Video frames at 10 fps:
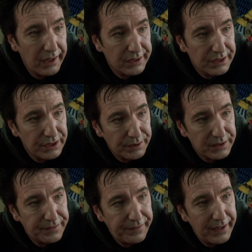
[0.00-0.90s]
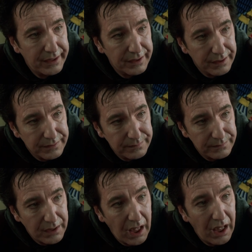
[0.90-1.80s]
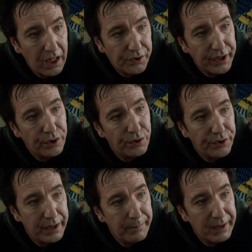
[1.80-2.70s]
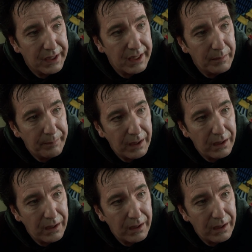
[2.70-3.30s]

Наслушался дружка григорийца по имени